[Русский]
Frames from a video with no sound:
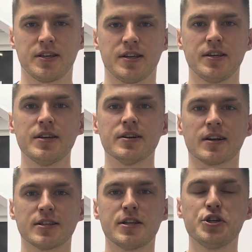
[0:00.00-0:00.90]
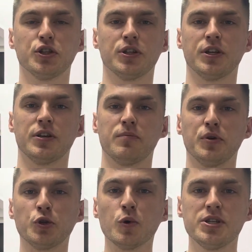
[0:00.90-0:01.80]
и различные
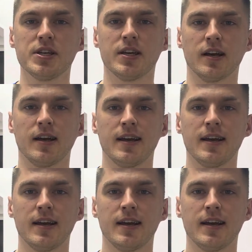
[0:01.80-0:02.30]
методики